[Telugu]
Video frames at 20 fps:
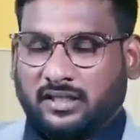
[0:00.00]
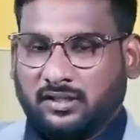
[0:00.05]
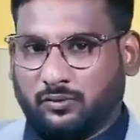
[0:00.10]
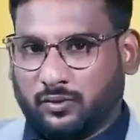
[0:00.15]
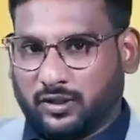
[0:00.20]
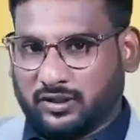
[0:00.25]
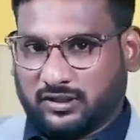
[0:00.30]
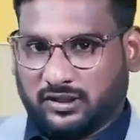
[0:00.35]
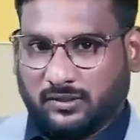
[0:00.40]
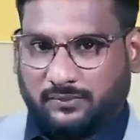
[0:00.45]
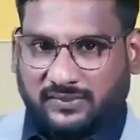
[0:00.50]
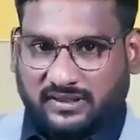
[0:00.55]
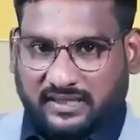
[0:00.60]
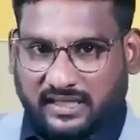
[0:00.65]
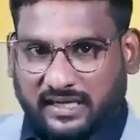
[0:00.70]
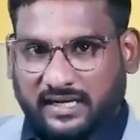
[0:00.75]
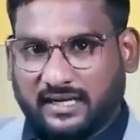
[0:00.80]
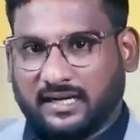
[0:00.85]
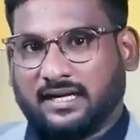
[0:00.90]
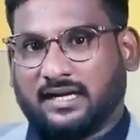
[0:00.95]
నేను మొత్తం
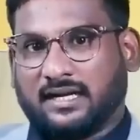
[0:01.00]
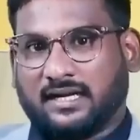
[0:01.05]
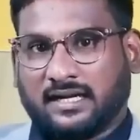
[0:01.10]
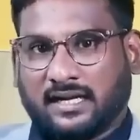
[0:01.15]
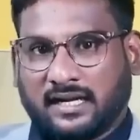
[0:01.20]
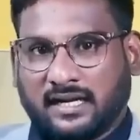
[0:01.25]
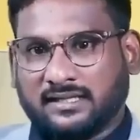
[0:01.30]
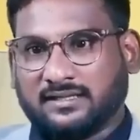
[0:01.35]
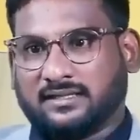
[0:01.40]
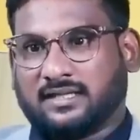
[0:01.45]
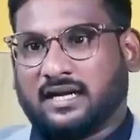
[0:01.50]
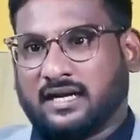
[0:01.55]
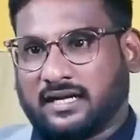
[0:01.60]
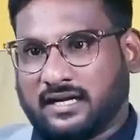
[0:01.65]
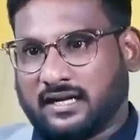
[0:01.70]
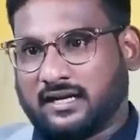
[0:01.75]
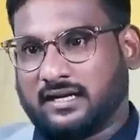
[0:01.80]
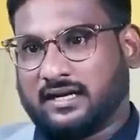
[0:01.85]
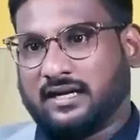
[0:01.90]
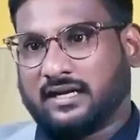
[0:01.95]
తెలంగాణ ఆంధ్ర
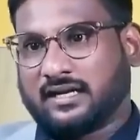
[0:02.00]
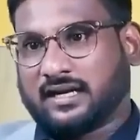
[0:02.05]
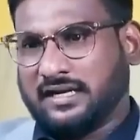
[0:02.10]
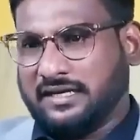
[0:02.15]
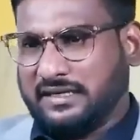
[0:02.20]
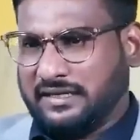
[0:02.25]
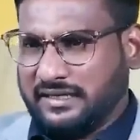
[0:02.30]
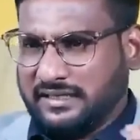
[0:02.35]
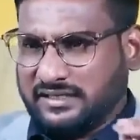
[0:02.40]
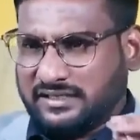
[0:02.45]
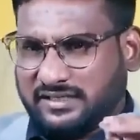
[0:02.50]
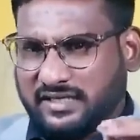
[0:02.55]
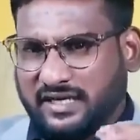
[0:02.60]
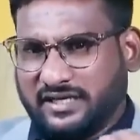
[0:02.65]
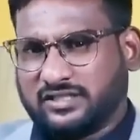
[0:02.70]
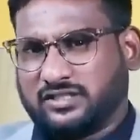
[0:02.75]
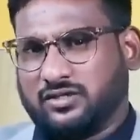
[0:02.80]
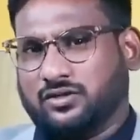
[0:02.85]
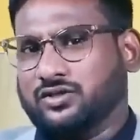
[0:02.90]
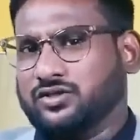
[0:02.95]
కర్ణాటక అన్ని
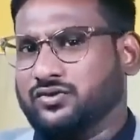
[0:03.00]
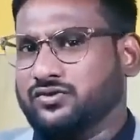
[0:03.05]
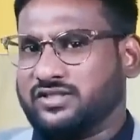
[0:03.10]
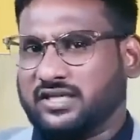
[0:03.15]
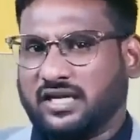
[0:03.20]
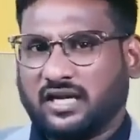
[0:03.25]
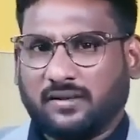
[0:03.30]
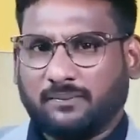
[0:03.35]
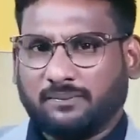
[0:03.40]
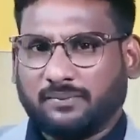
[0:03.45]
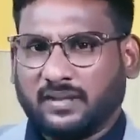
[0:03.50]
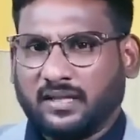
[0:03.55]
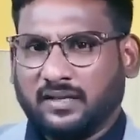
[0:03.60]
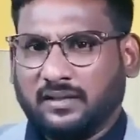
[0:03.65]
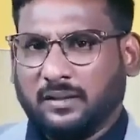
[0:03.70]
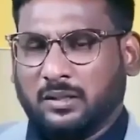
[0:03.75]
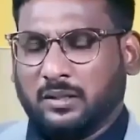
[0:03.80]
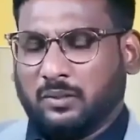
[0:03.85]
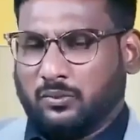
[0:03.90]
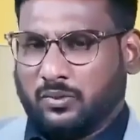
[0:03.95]
స్టేట్స్లో చూసా
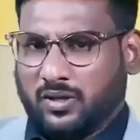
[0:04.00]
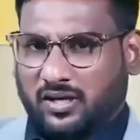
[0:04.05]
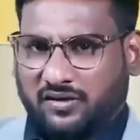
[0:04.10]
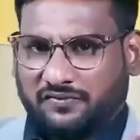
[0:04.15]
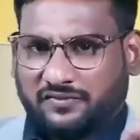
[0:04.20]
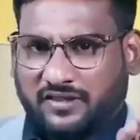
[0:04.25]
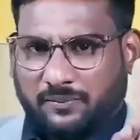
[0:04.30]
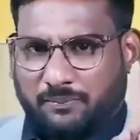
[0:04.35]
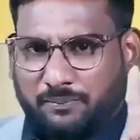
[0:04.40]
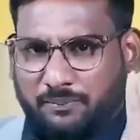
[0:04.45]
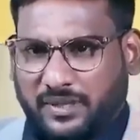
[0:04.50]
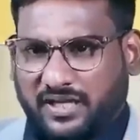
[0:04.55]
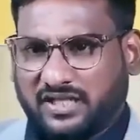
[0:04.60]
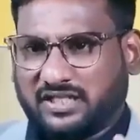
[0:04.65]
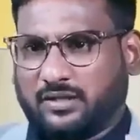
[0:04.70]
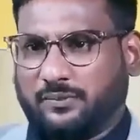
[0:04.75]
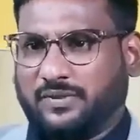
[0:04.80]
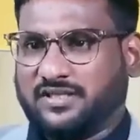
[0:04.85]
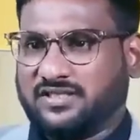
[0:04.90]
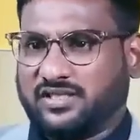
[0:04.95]
వన్ ఆఫ్ ద
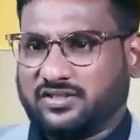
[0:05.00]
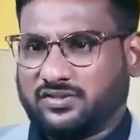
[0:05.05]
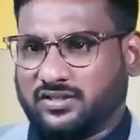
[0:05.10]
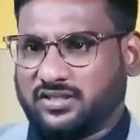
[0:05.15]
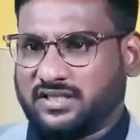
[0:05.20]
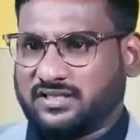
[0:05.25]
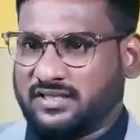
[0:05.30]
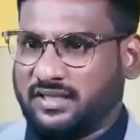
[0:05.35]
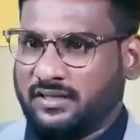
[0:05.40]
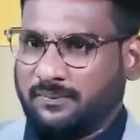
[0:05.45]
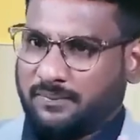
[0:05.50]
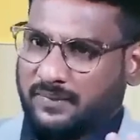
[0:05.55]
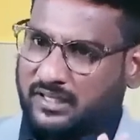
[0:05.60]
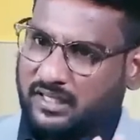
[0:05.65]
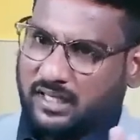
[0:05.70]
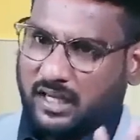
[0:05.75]
బెస్ట్ బిజినెస్ వచ్చేసి